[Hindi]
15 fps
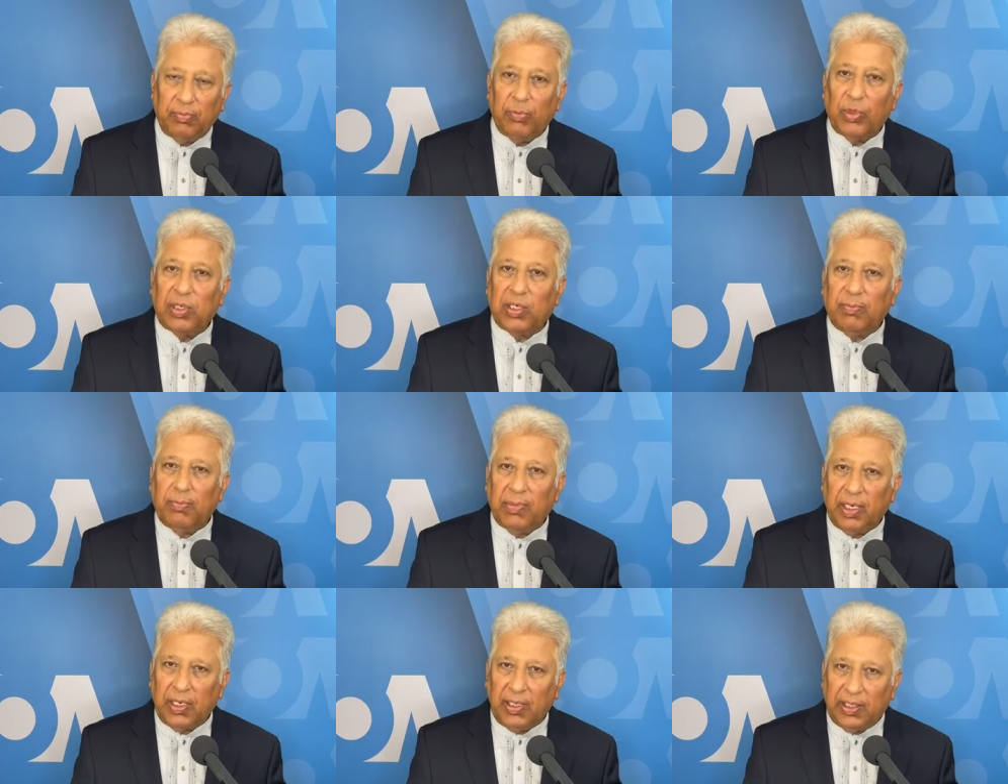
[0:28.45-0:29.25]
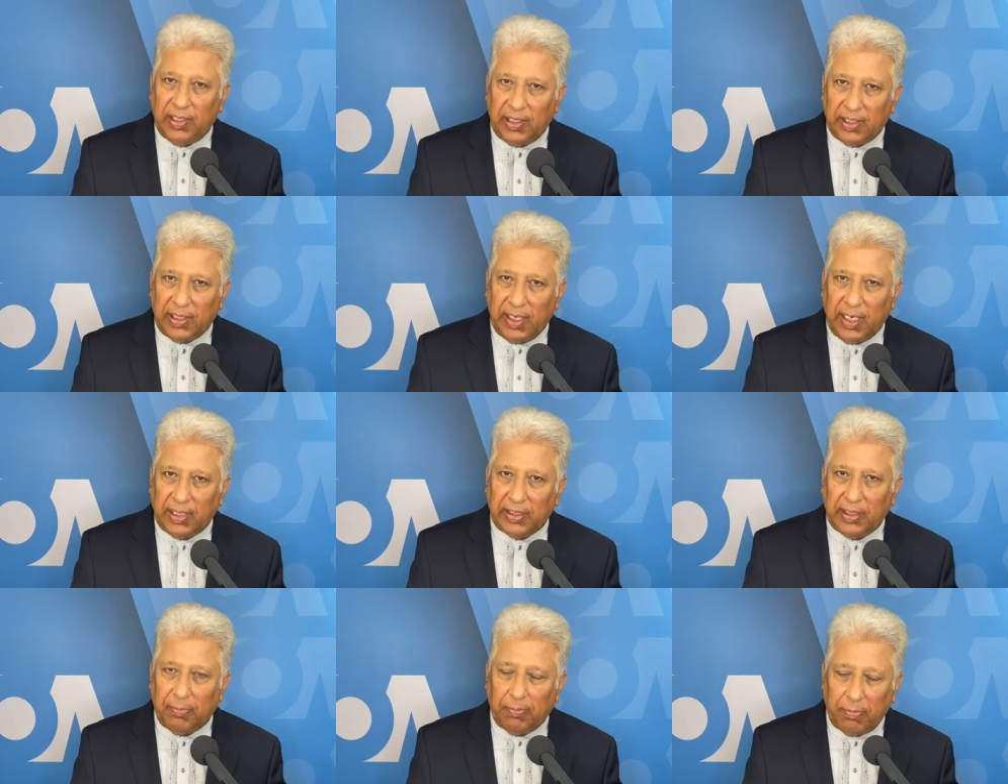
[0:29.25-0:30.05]
मुकम्मल इनखला
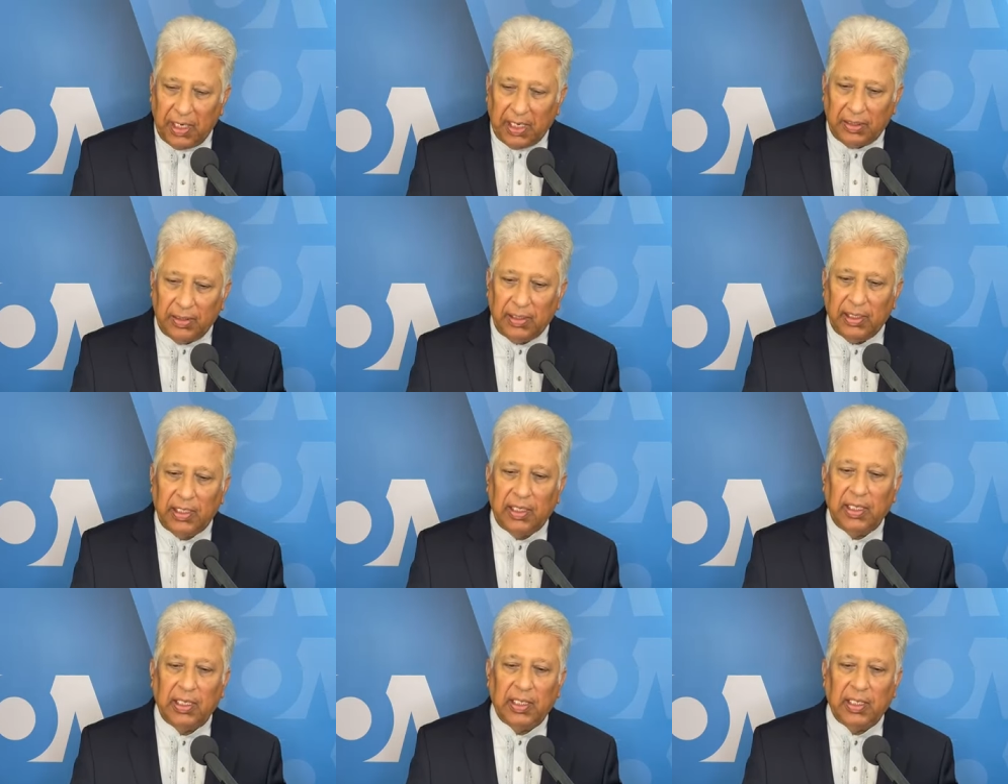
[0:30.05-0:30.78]
के बाद